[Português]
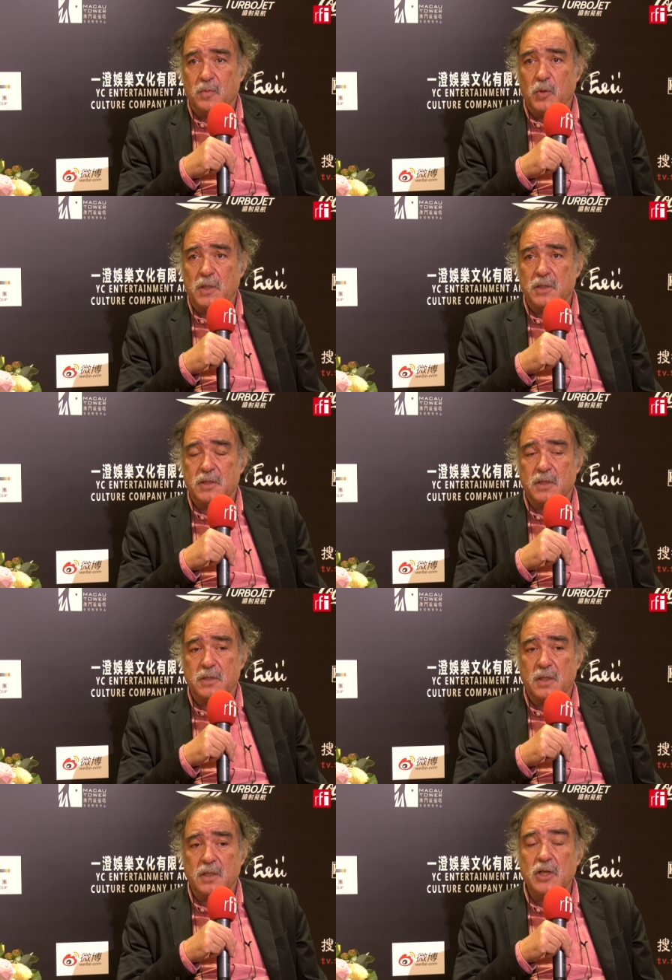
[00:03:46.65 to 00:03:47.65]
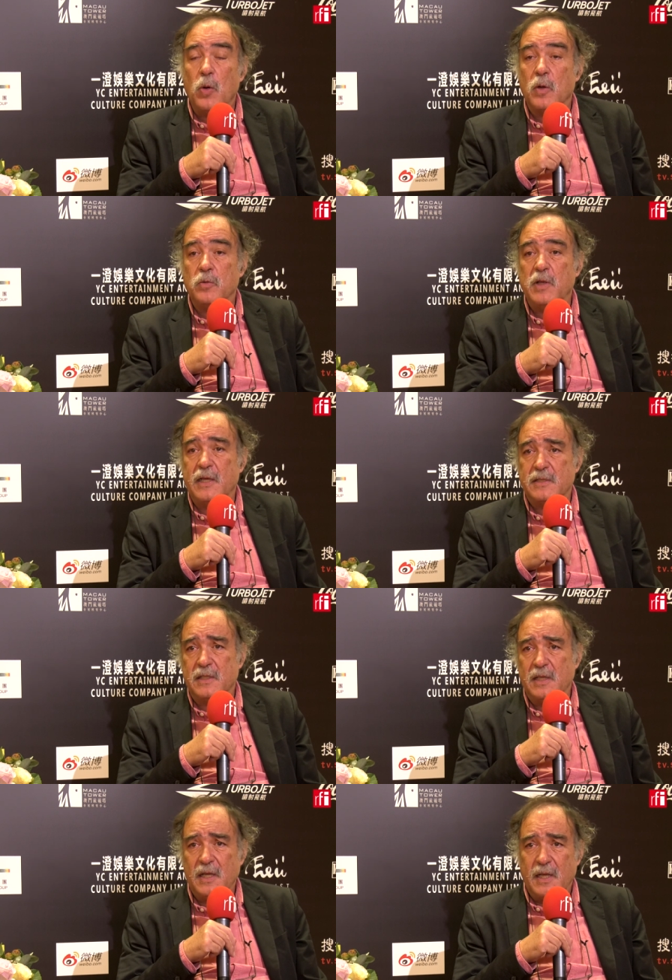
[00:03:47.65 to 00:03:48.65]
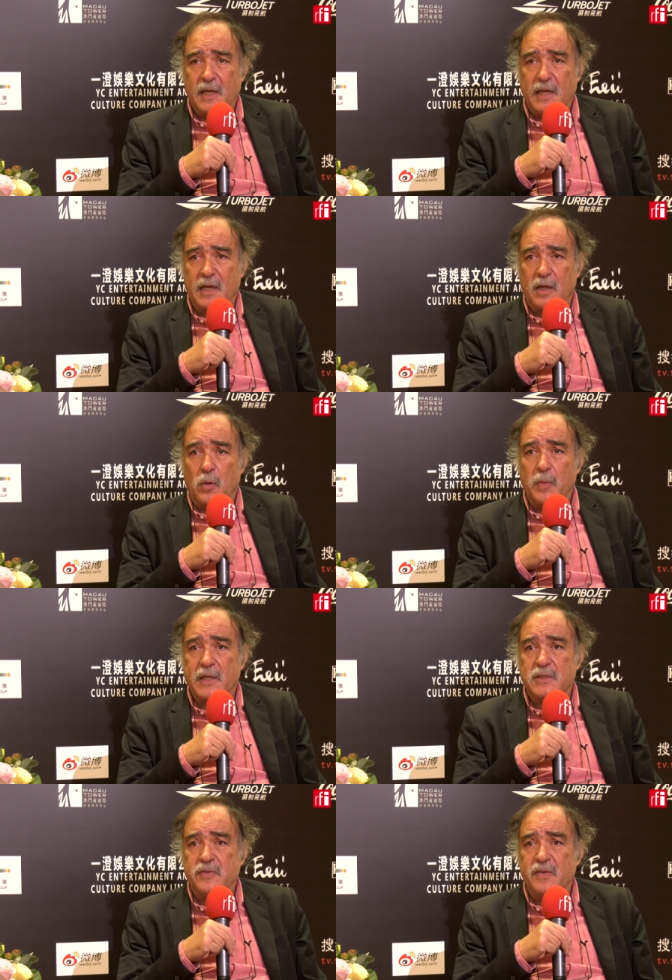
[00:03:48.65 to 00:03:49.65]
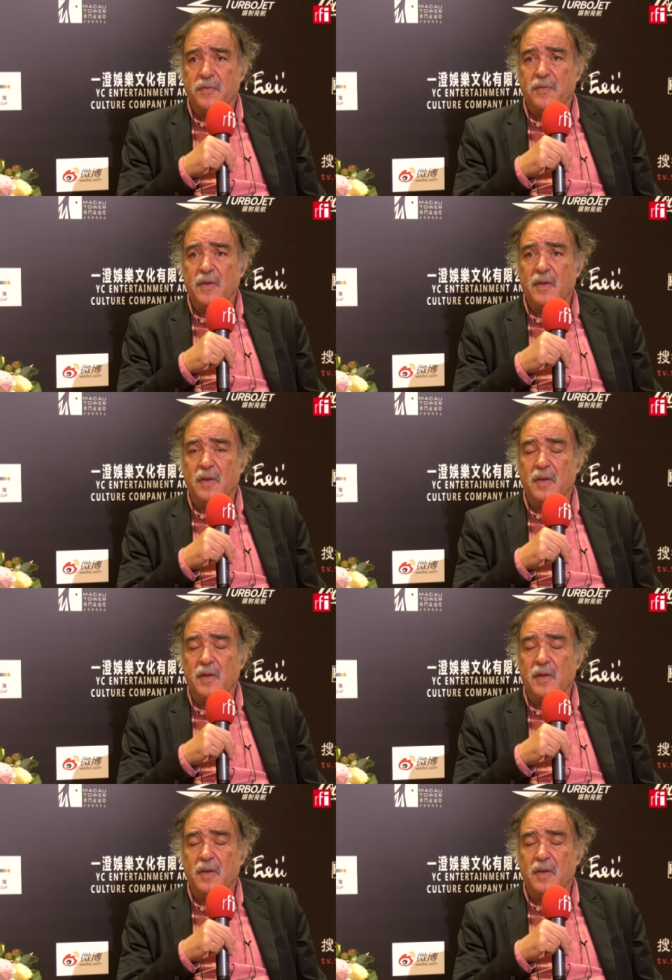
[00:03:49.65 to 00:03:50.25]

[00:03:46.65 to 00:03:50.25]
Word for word: muitas ah, não a conhecem, que era como é que se eh,